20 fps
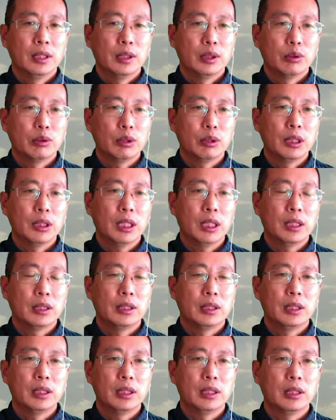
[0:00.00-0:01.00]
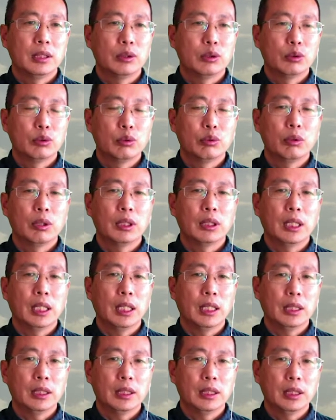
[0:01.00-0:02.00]
所以呢，这个做
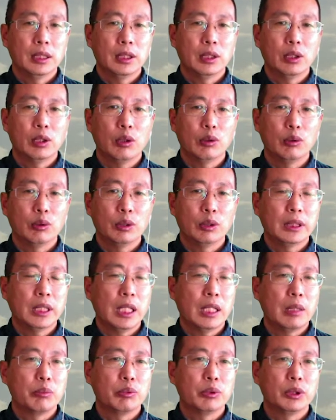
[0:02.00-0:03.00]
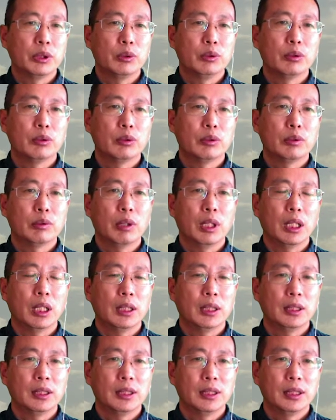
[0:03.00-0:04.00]
呢可以考虑下一步继续做
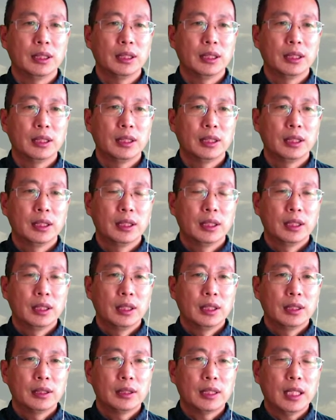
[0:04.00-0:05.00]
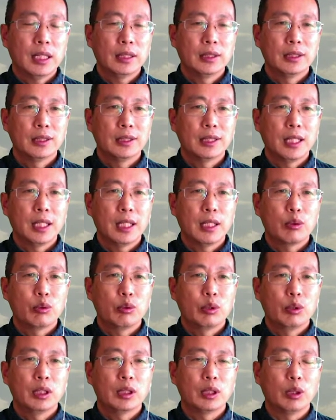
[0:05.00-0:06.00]
了，但是呢，
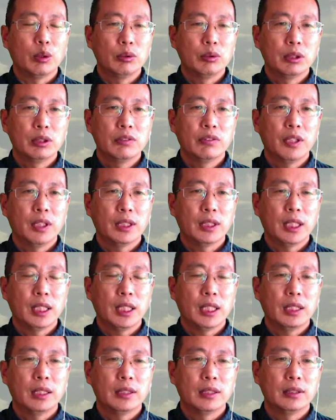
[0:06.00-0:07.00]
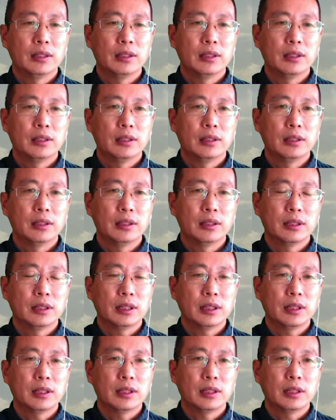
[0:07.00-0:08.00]
作为一个投资方呢，
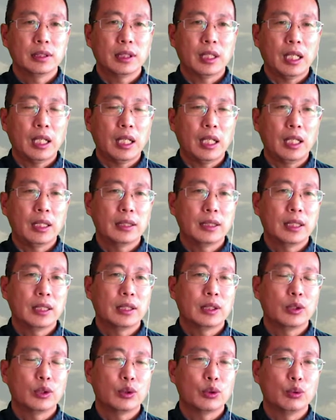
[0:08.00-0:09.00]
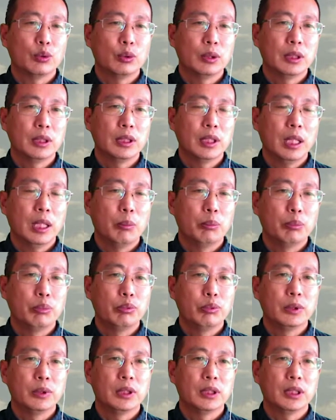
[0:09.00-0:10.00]
他现在要重新来
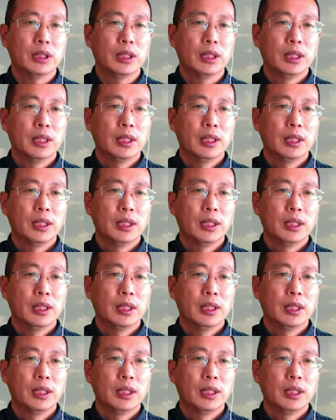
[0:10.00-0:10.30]
布置。